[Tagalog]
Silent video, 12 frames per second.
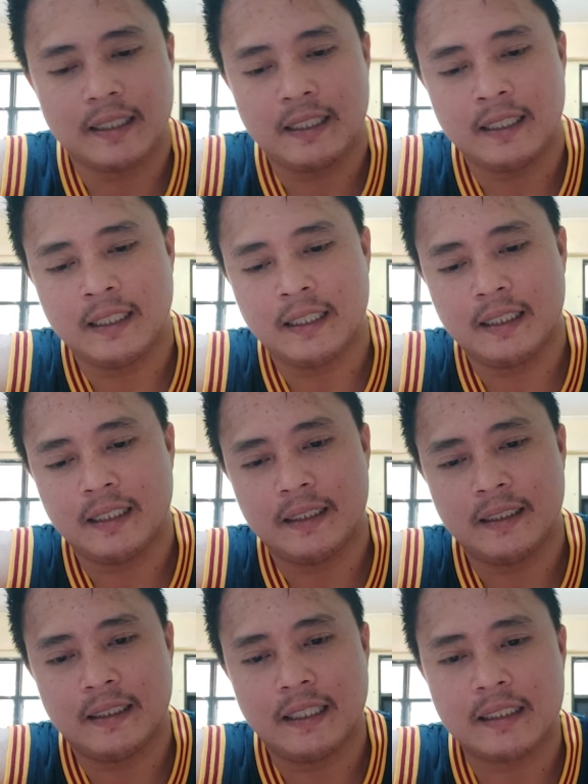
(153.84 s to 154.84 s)
ang
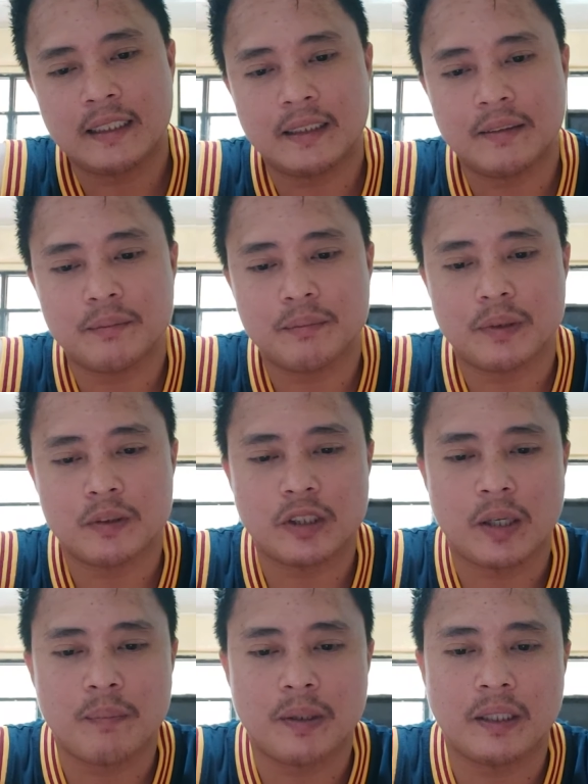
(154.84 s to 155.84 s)
ating
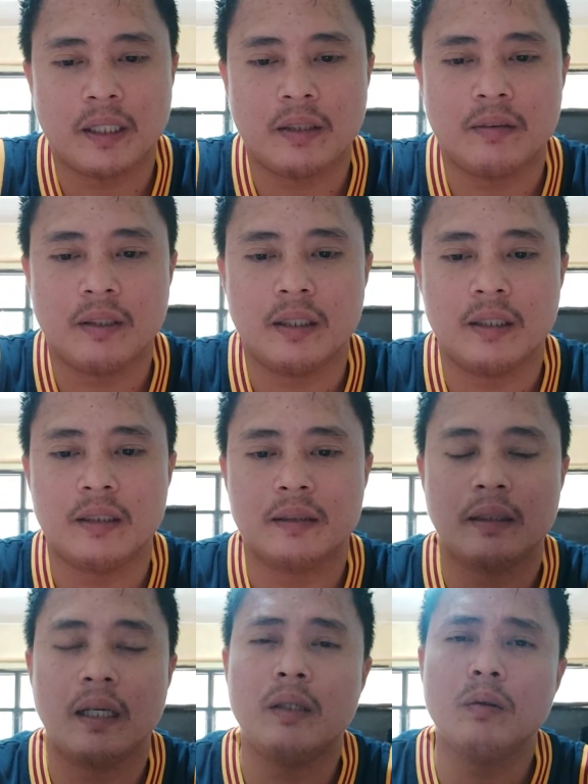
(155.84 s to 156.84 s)
pag-usapan ngayon ay
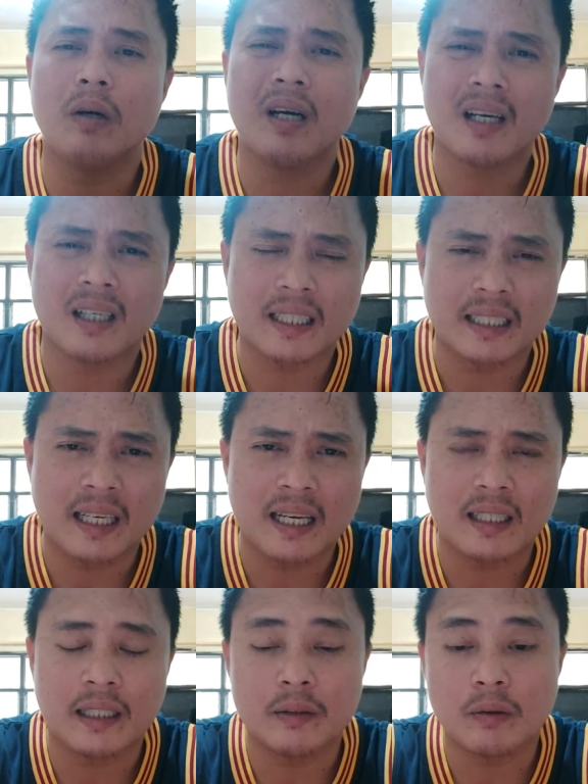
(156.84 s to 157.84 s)
ano ang
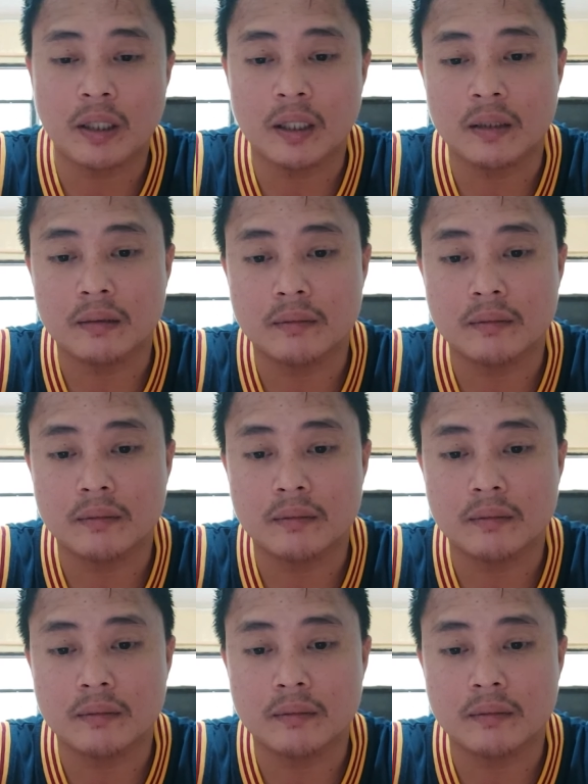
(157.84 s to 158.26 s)
kailangan ano ang